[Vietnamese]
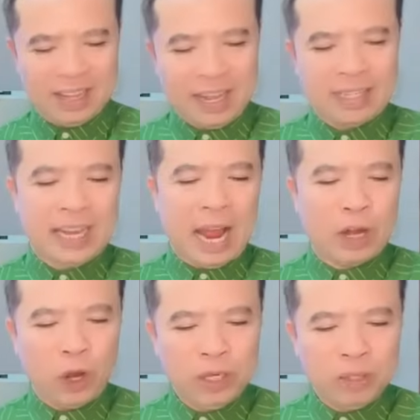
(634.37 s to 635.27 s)
à, tác
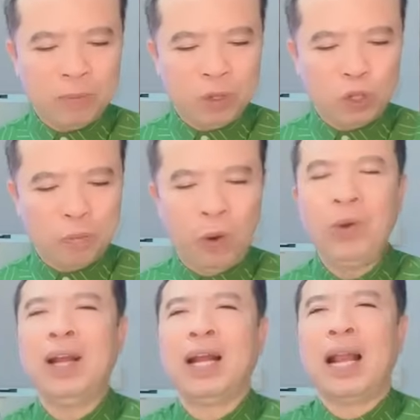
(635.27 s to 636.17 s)
giả nói trong câu số
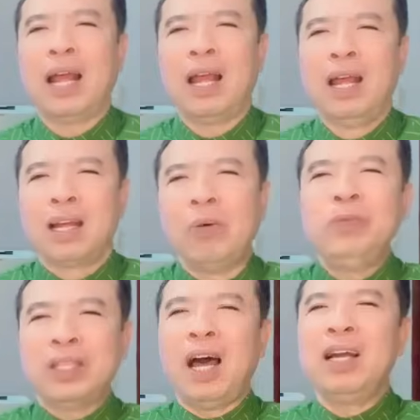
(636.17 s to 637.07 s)
4 rằng là
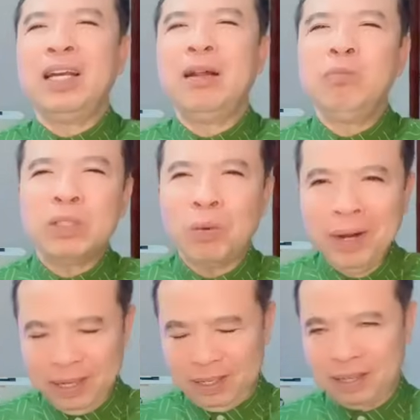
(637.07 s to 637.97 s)
không sợ người đâm
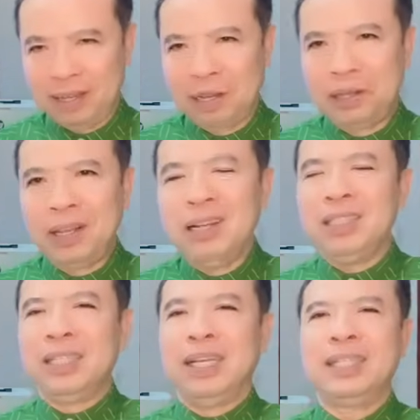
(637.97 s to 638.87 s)
sau lưng
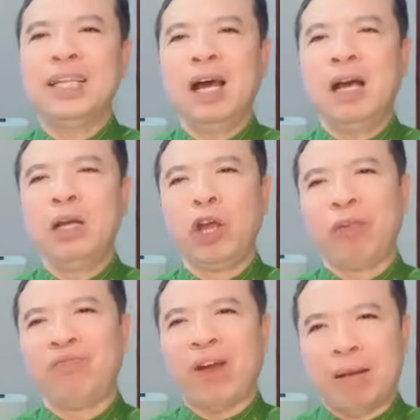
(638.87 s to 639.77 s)
nhưng chỉ sợ
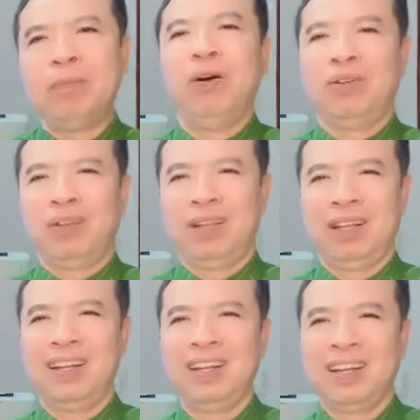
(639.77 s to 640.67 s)
người phản bội
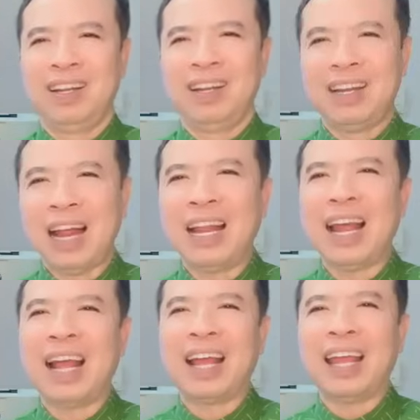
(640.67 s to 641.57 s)
lại
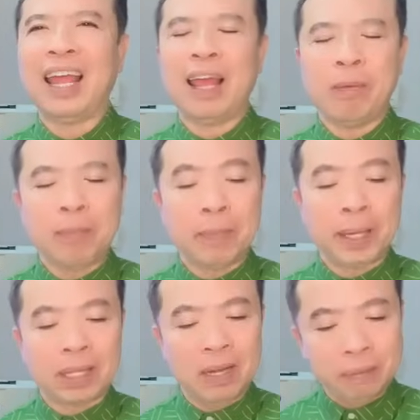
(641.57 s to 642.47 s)
là kẻ mà
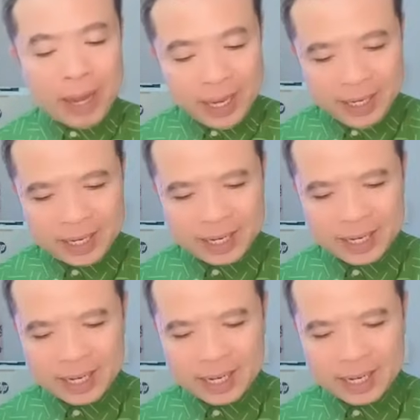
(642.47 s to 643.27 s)
mình thương mến